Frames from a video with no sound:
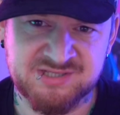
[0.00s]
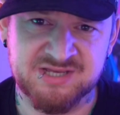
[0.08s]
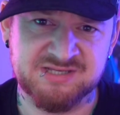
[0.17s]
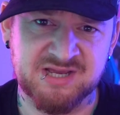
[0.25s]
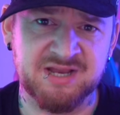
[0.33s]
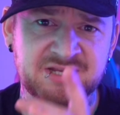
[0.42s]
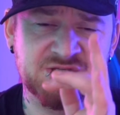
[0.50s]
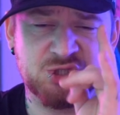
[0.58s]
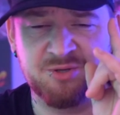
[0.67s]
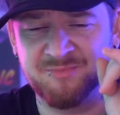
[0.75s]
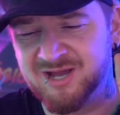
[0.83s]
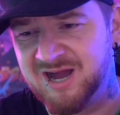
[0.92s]
sehr gerne den
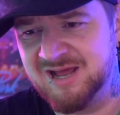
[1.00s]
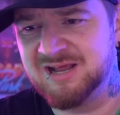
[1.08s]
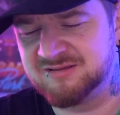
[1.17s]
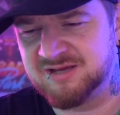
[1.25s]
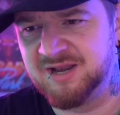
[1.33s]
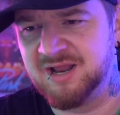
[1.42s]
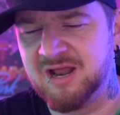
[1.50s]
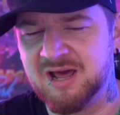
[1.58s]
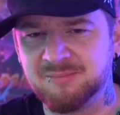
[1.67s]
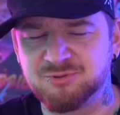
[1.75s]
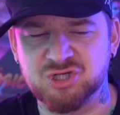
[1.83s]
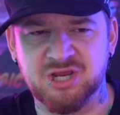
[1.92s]
Streaming-Highlight-Kanal
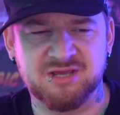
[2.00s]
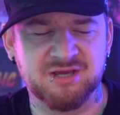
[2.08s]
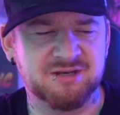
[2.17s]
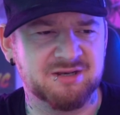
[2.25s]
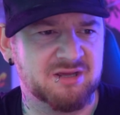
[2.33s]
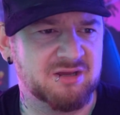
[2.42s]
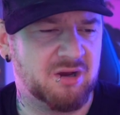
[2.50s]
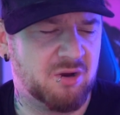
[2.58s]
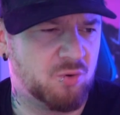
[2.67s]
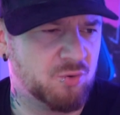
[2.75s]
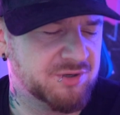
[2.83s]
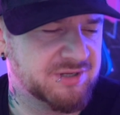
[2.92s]
abchecken. Äh,
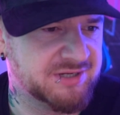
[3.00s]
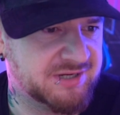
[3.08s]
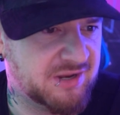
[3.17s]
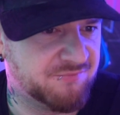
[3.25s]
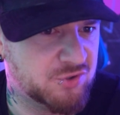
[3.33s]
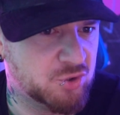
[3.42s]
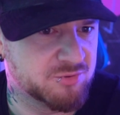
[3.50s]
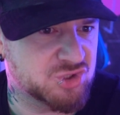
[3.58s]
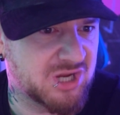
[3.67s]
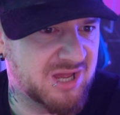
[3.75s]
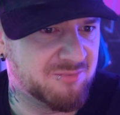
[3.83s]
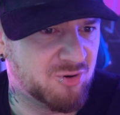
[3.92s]
auch unten drin in der
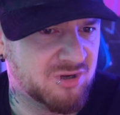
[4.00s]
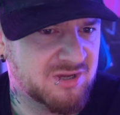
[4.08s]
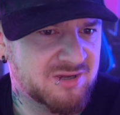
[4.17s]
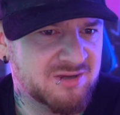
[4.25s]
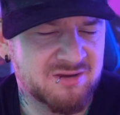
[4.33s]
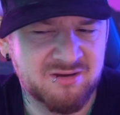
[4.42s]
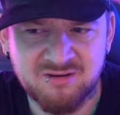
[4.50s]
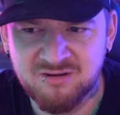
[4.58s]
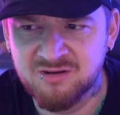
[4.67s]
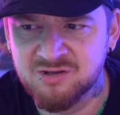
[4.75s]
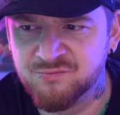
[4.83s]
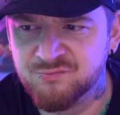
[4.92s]
Videobeschreibung.
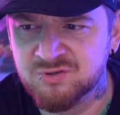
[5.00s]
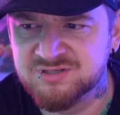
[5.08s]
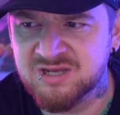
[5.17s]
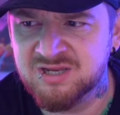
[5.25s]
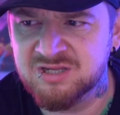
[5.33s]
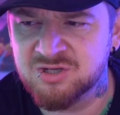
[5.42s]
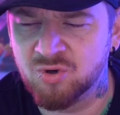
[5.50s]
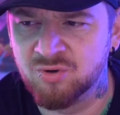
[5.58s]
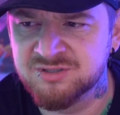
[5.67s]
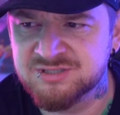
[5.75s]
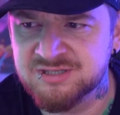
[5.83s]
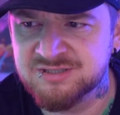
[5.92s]
Äh, gefühlt Daily
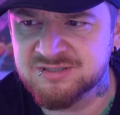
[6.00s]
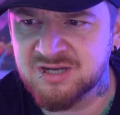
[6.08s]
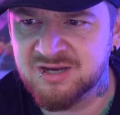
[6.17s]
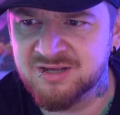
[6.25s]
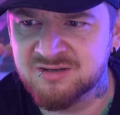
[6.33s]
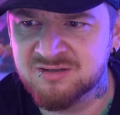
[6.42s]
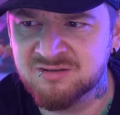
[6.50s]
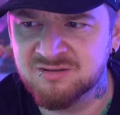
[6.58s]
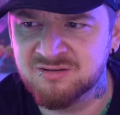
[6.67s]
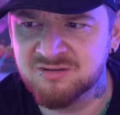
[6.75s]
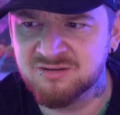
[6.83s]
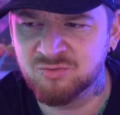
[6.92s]
Content
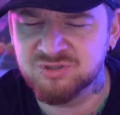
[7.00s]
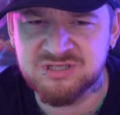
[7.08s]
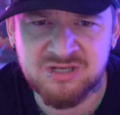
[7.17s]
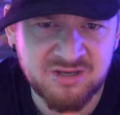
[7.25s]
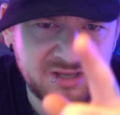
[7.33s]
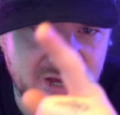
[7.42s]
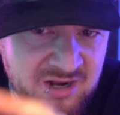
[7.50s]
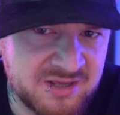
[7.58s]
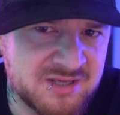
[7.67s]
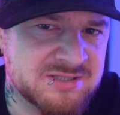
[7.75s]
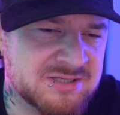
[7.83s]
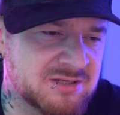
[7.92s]
gerade. Äh, und hier, realer
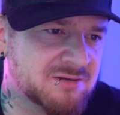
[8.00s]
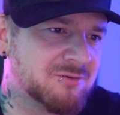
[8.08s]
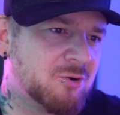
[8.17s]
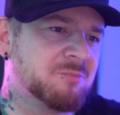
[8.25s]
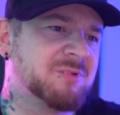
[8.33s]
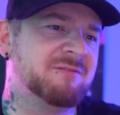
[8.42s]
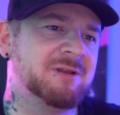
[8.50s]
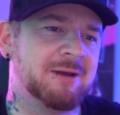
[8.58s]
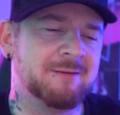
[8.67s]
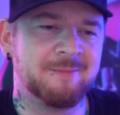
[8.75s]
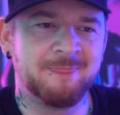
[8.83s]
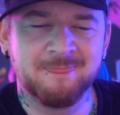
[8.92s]
Irrsinn kommt da
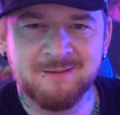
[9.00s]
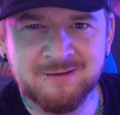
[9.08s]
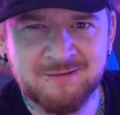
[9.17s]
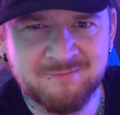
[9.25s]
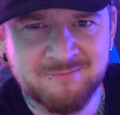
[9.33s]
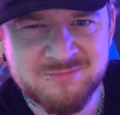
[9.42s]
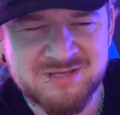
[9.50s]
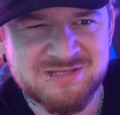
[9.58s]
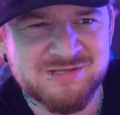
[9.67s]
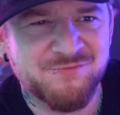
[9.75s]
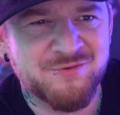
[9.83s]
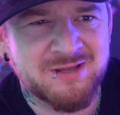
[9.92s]
wieder. Ja? Sehr,
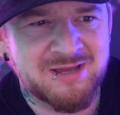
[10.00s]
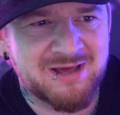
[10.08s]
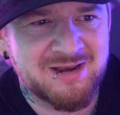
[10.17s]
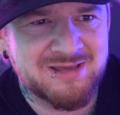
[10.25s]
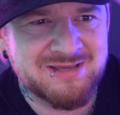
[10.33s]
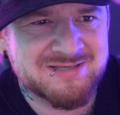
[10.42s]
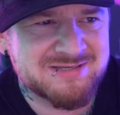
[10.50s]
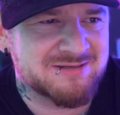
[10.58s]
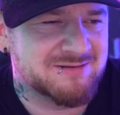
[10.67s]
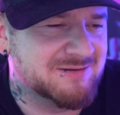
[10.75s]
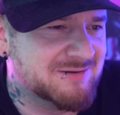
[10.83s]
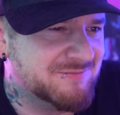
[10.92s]
sehr viel realer
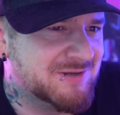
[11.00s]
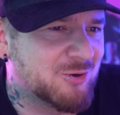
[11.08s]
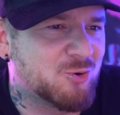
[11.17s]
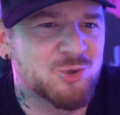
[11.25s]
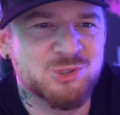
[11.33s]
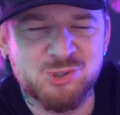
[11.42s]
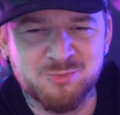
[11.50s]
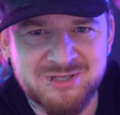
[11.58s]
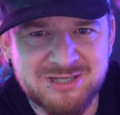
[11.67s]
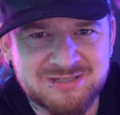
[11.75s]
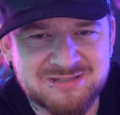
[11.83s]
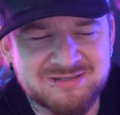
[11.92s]
Irrsinn äh, wieder
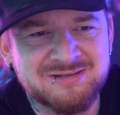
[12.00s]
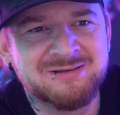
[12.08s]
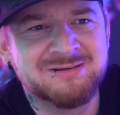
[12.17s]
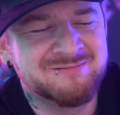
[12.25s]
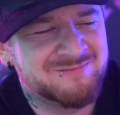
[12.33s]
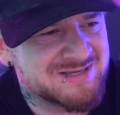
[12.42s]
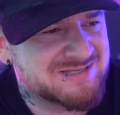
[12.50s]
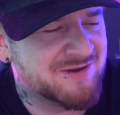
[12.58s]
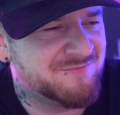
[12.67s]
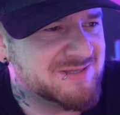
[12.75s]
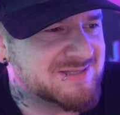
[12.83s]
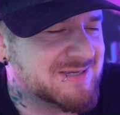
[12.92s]
konsumiert. War
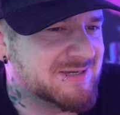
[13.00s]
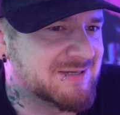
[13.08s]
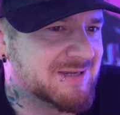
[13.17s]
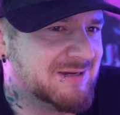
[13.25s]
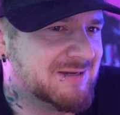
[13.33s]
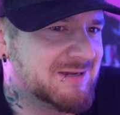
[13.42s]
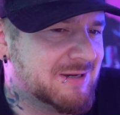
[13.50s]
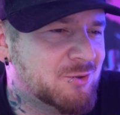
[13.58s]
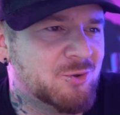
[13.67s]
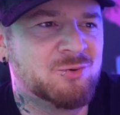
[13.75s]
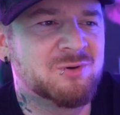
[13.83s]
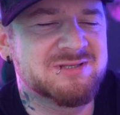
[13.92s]
sehr witzig, ja. Kann ich
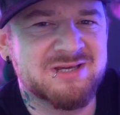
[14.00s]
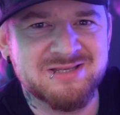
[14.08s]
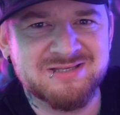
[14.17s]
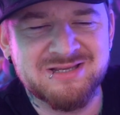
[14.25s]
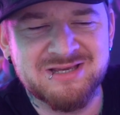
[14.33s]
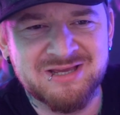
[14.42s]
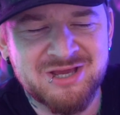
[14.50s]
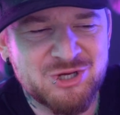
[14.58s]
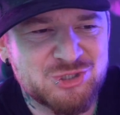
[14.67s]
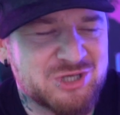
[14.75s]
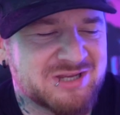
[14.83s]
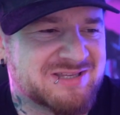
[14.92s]
euch nur ans Herz legen.
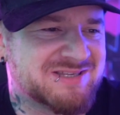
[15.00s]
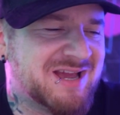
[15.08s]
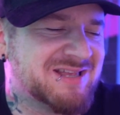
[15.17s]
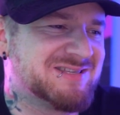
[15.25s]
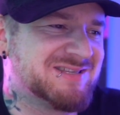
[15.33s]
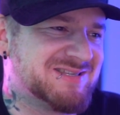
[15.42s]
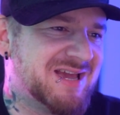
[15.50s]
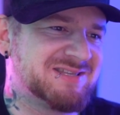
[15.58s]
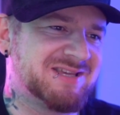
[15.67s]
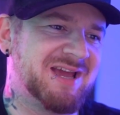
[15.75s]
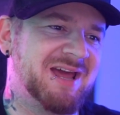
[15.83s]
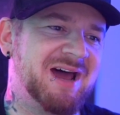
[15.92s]
Checkt das Ganze sehr,
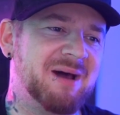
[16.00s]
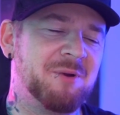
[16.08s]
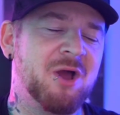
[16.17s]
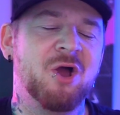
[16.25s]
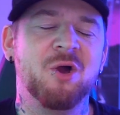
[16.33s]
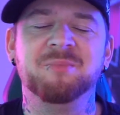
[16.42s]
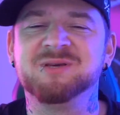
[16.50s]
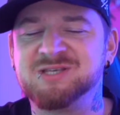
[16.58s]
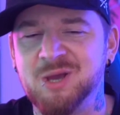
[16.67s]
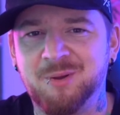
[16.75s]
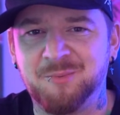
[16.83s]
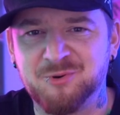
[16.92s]
sehr gerne ab. Mich
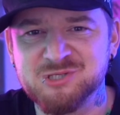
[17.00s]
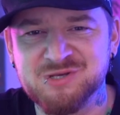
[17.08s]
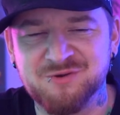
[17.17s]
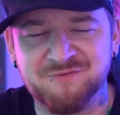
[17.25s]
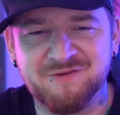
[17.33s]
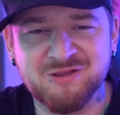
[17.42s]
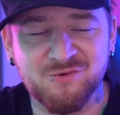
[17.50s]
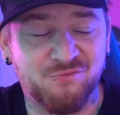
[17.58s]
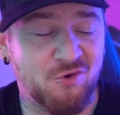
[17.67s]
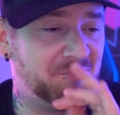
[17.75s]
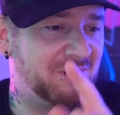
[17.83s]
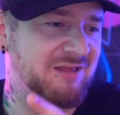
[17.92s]
selber eine positive Bewertung
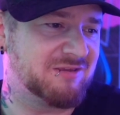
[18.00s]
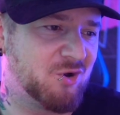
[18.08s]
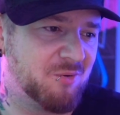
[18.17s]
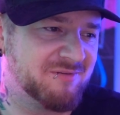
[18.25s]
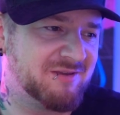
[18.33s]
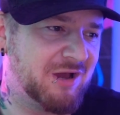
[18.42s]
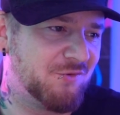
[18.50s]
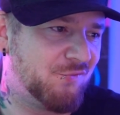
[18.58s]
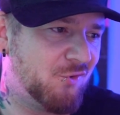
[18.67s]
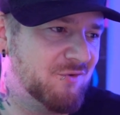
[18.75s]
freuen. Ballert die Kommentare voll,